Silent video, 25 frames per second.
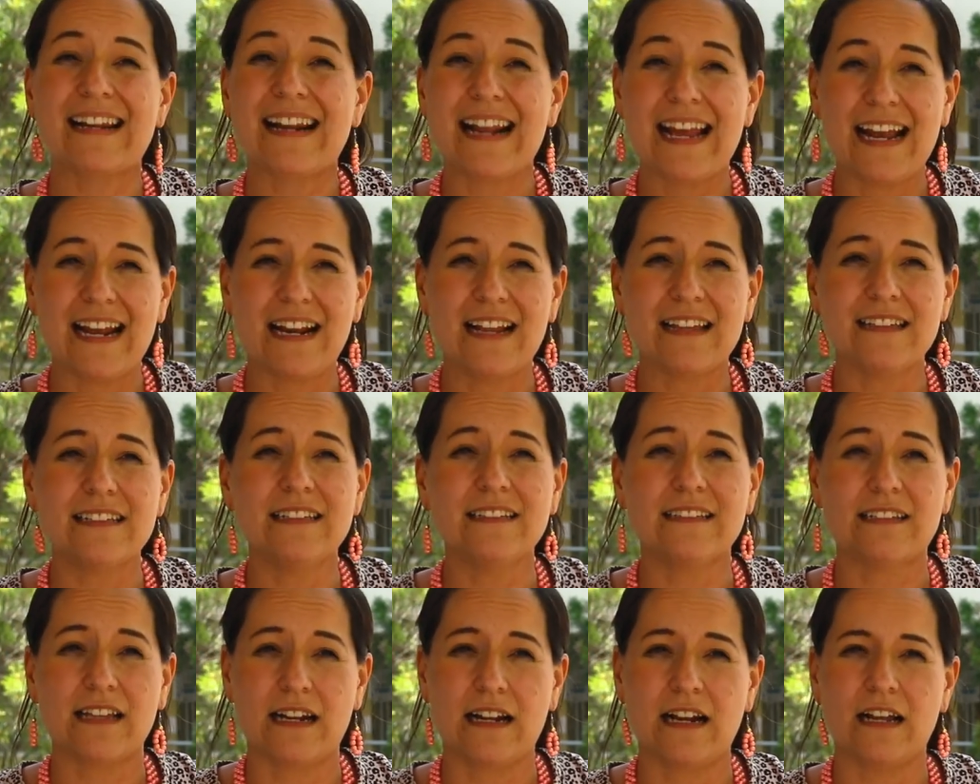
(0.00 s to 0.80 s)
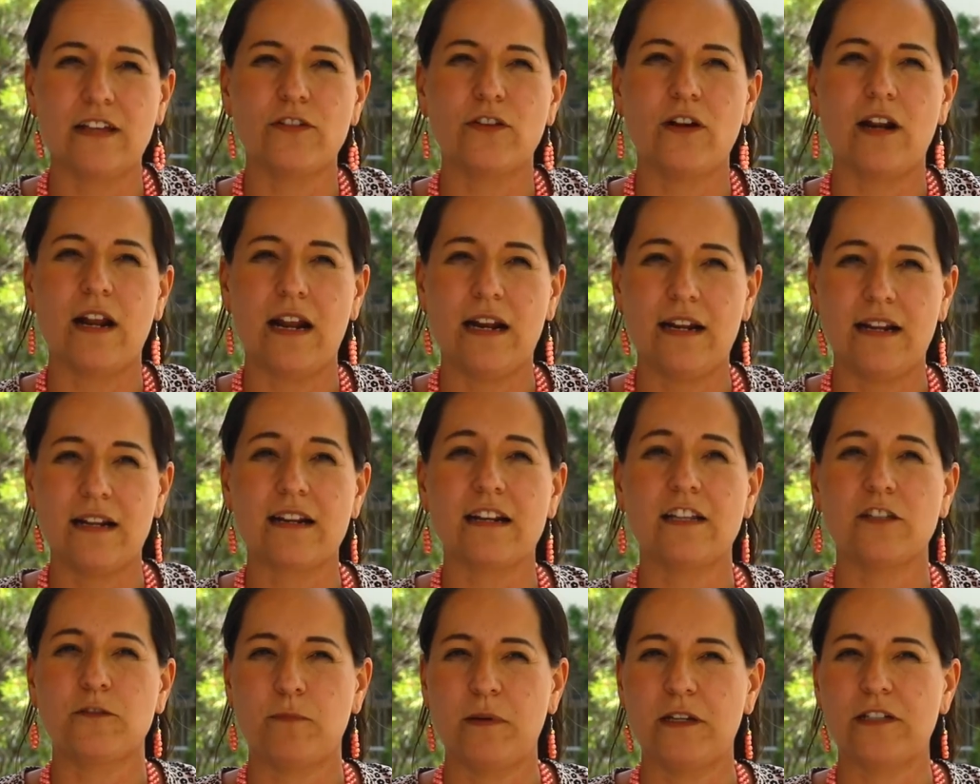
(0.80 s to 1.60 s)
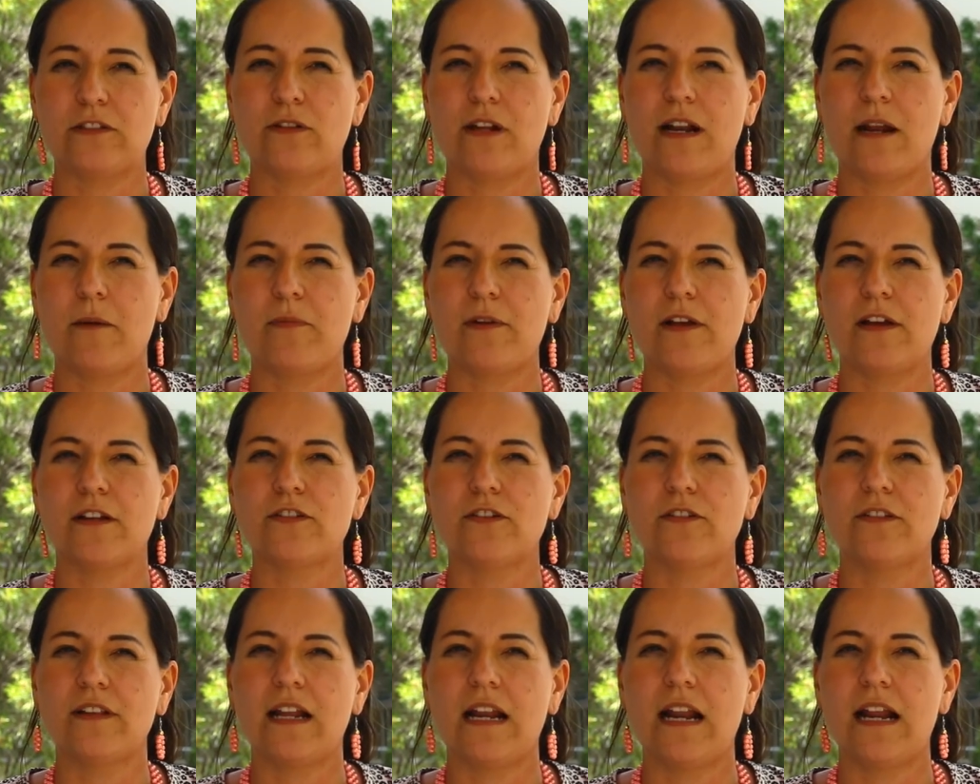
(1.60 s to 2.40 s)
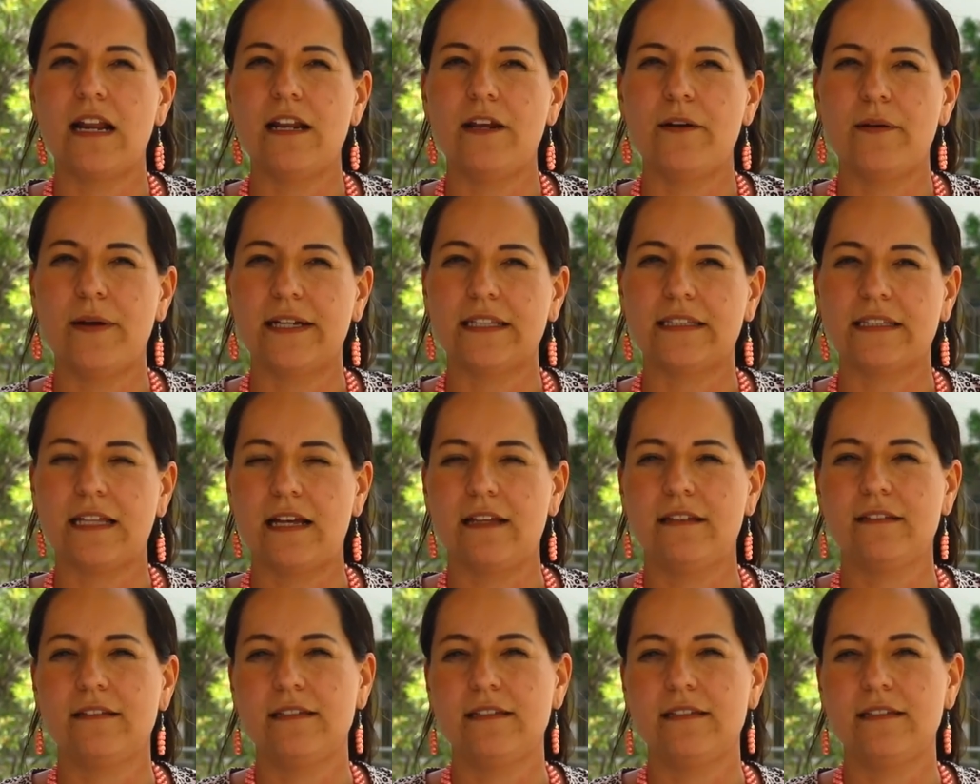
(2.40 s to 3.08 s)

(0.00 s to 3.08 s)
reglas internacionales respecto a la privación de la libertad.